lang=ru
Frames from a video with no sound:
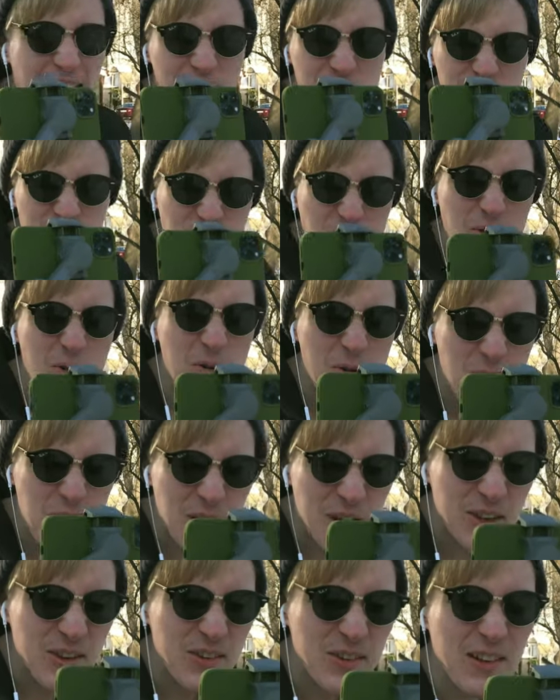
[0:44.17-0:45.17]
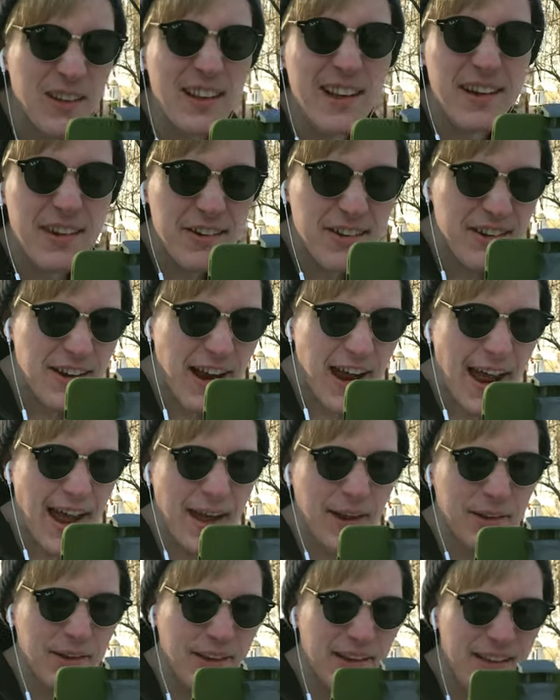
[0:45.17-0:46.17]
одну улицу
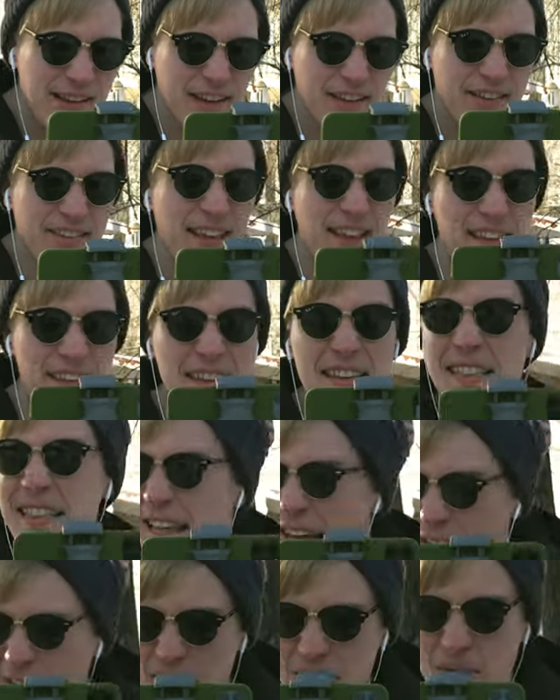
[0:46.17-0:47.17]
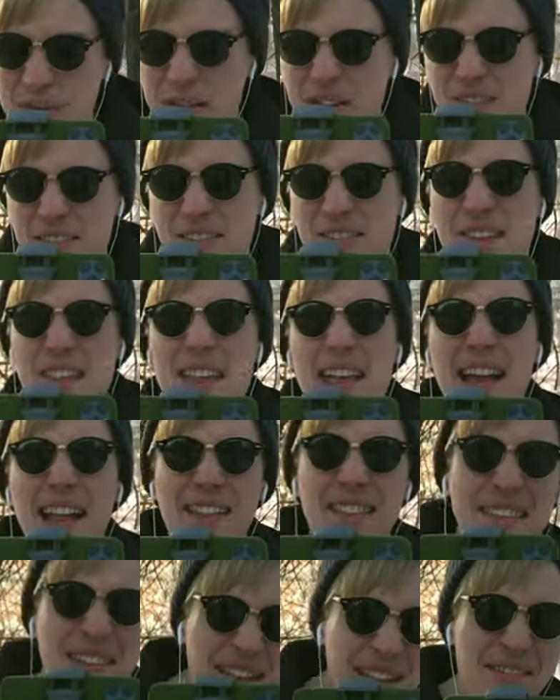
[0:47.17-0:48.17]
наезжает. Кстати, не надо было
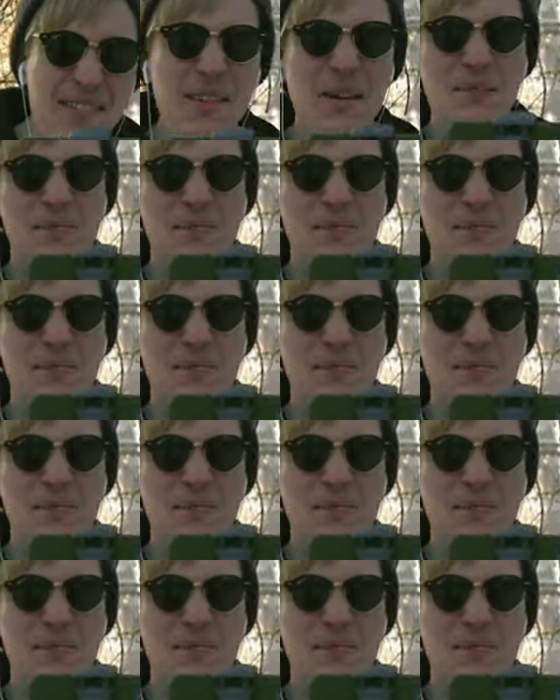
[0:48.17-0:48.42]
извиняться, надо было